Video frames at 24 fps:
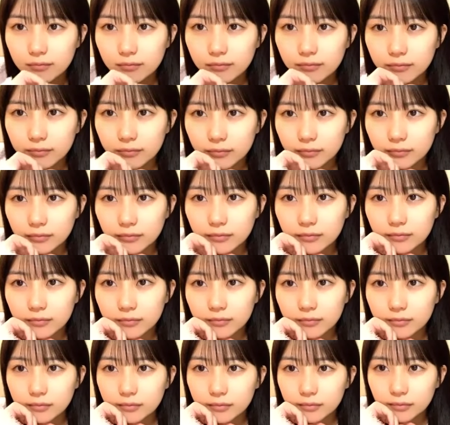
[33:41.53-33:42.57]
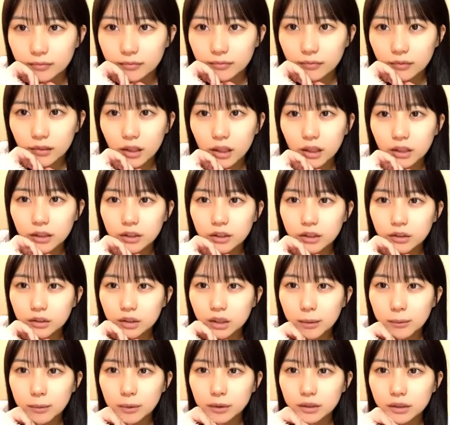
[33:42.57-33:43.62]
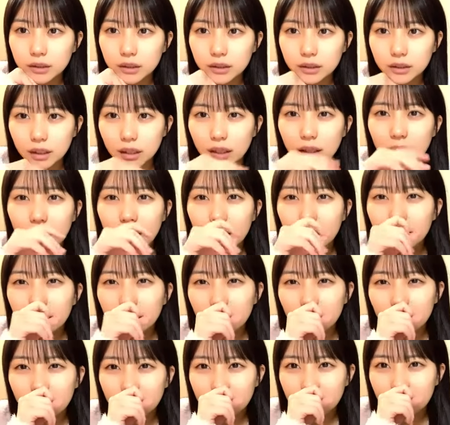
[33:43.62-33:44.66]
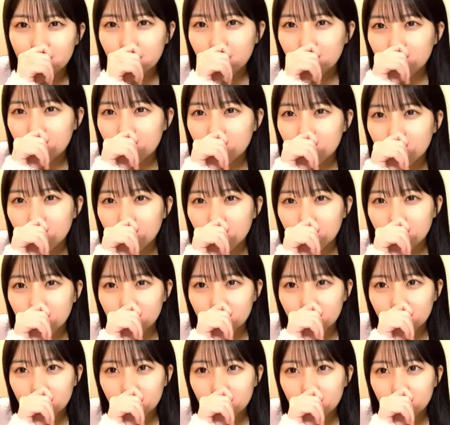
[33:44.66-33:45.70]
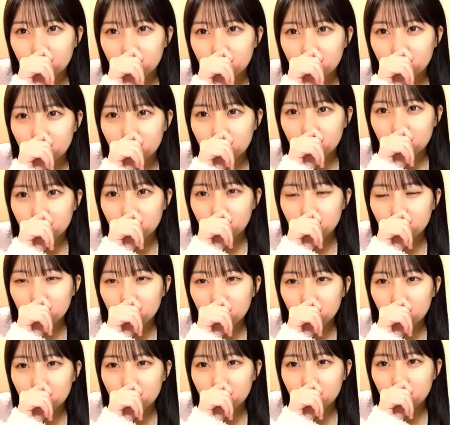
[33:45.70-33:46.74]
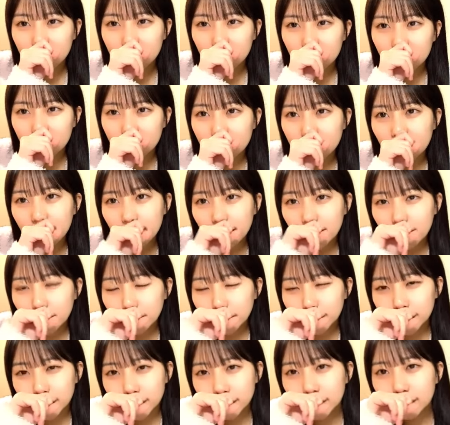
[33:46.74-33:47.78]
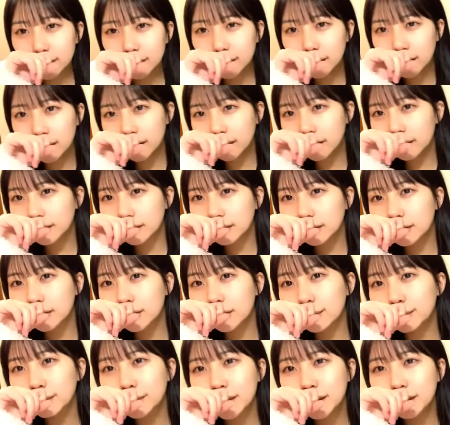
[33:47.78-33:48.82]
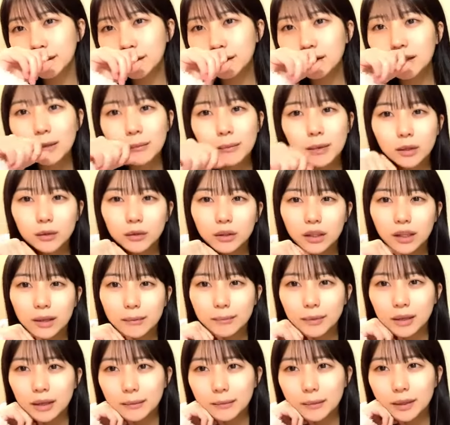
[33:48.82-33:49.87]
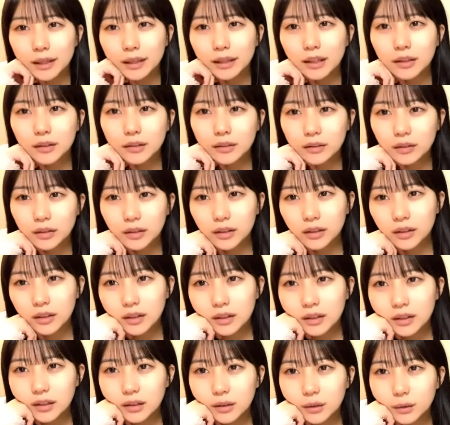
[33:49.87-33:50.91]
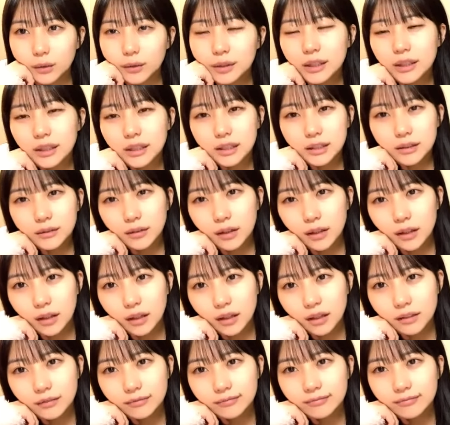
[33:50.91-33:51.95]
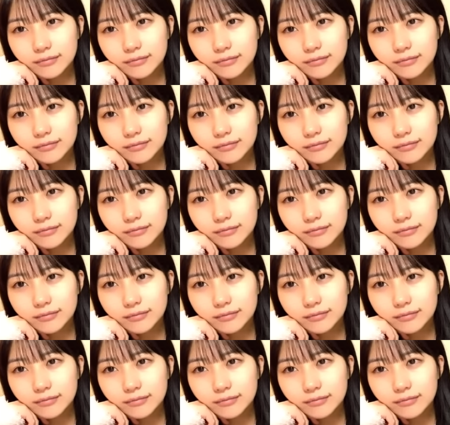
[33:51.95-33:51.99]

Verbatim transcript: うん、半熟卵好きですか大好き超大好きてか最近普通にねコンビニの卵にやっぱハマってる美味しいわ